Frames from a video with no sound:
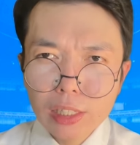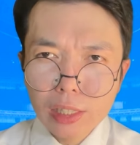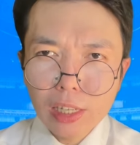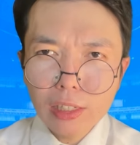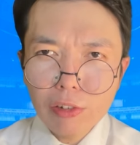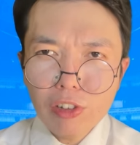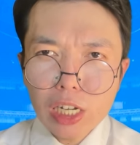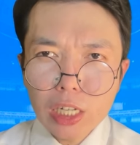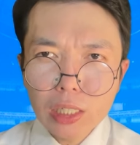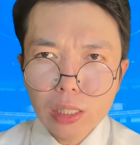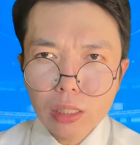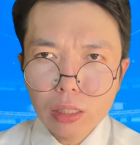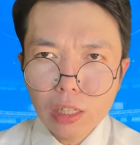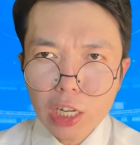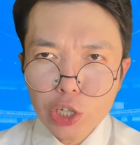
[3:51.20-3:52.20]

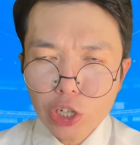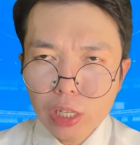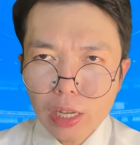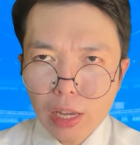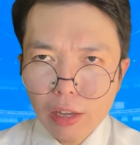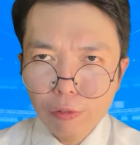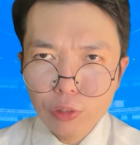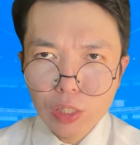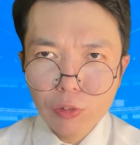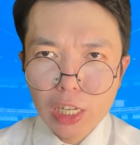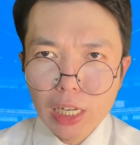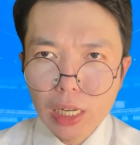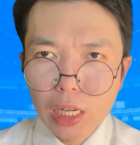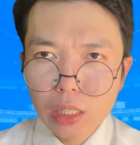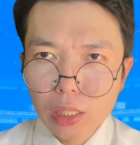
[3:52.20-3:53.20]
становились сложнее в
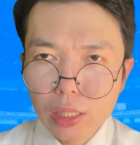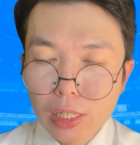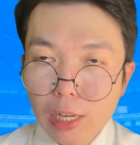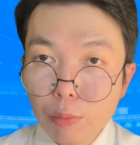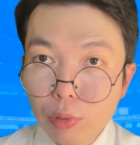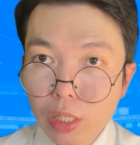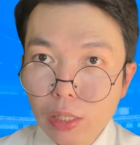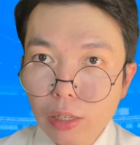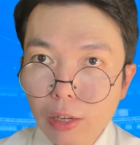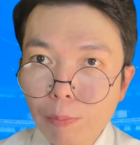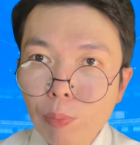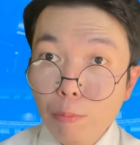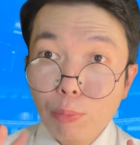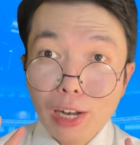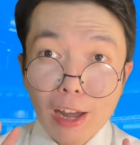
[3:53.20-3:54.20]
своей концепции,
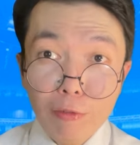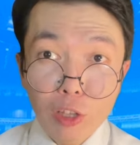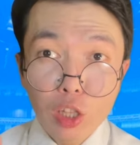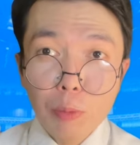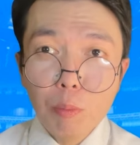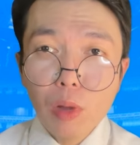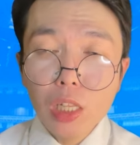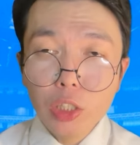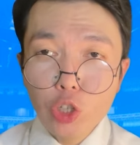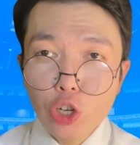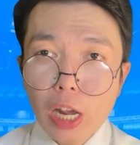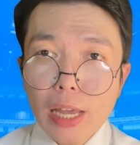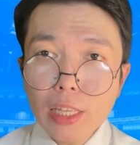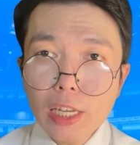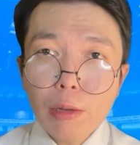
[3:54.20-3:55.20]
и правила
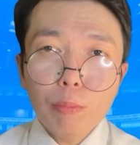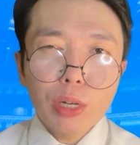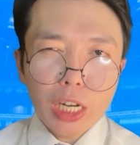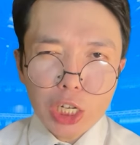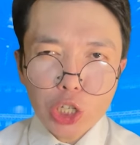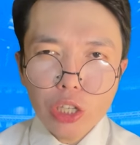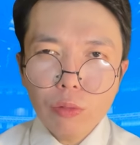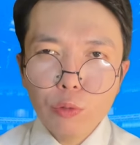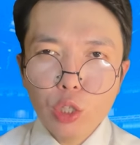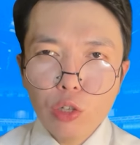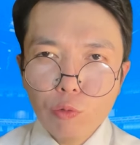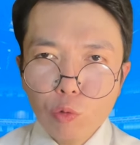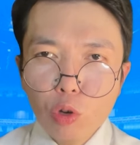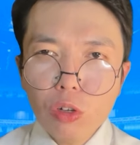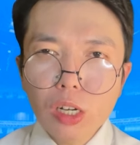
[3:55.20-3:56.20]
молчания прежде
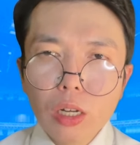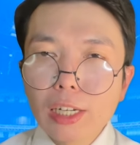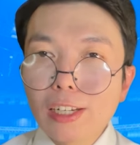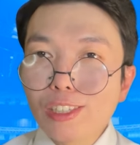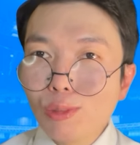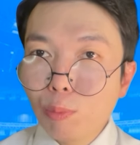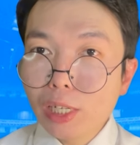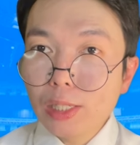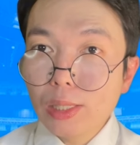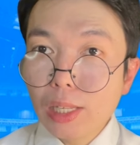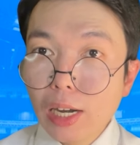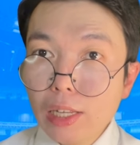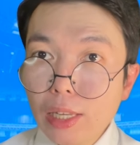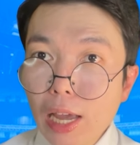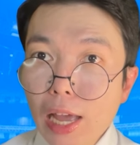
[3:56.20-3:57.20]
всего
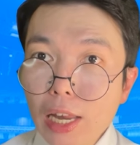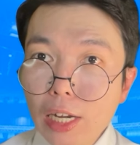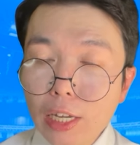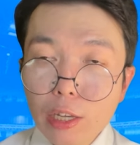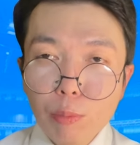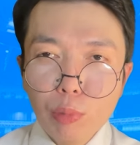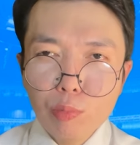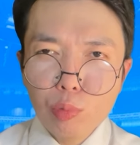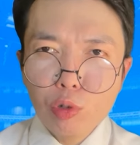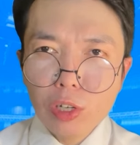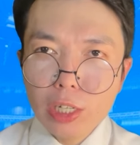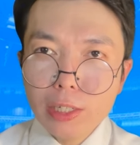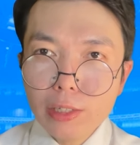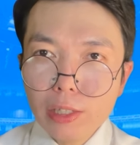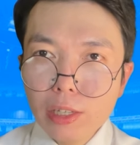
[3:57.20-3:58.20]
распространяли и
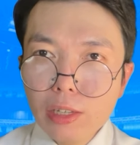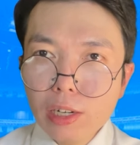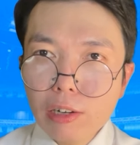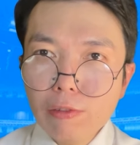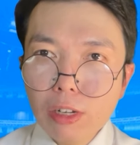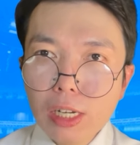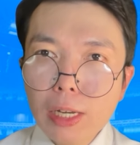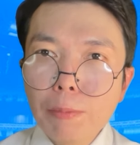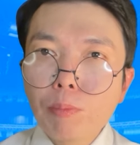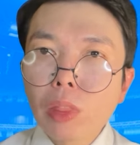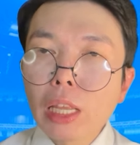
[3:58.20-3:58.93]
популяризировали